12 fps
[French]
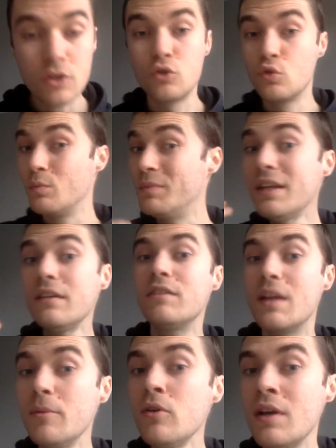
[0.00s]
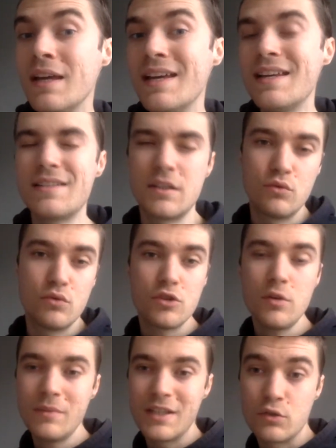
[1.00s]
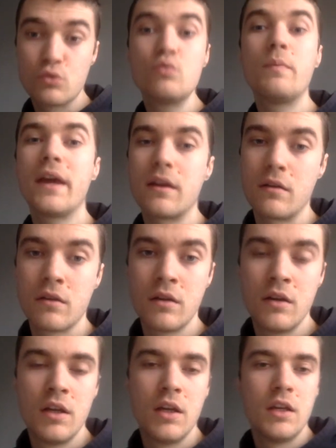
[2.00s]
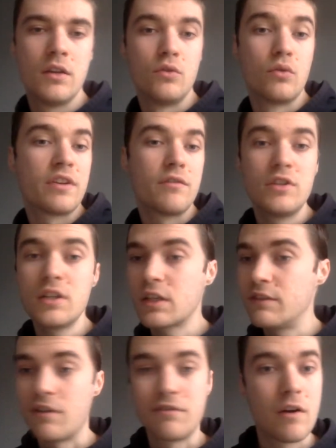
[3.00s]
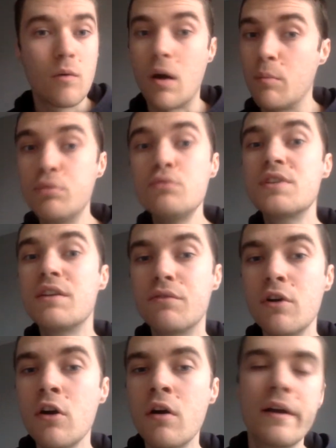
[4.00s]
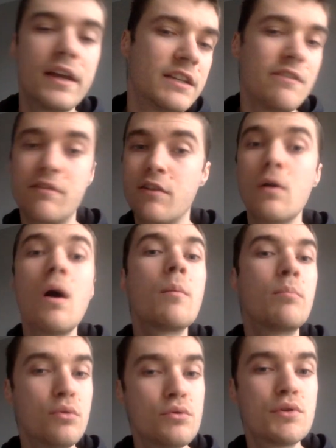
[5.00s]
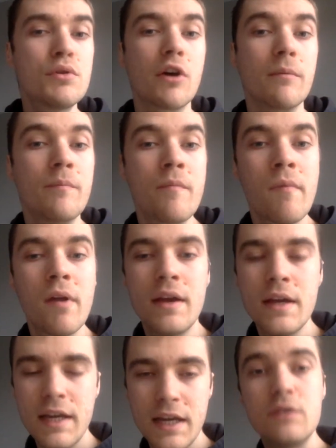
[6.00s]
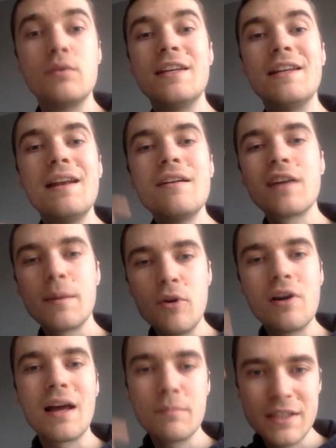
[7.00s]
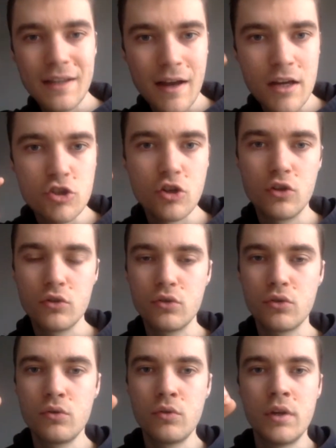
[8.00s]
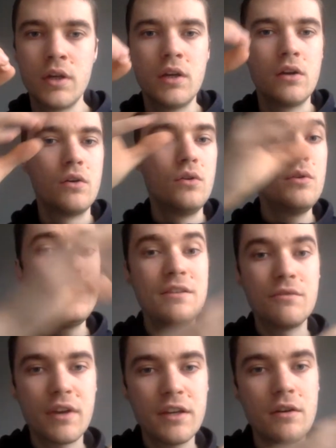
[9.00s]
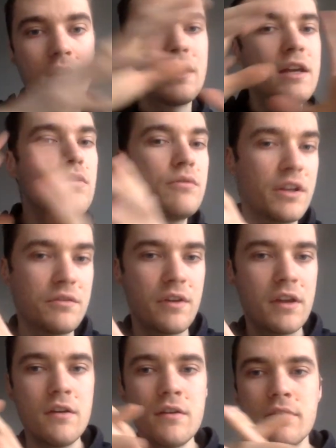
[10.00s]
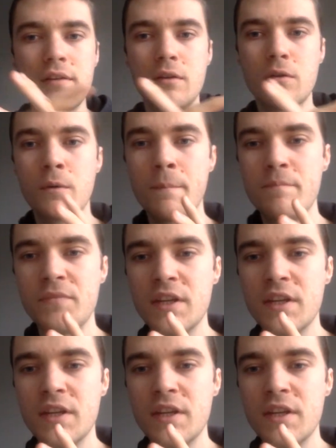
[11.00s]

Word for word: Donc bien évidemment, c'est une somme qui est supérieure. Donc ça veut dire qu'il va falloir plus d'efforts et qu'il va falloir plus de temps. Et donc il est là vraiment l'arbitrage entre le lean fire et le fat fire, c'est que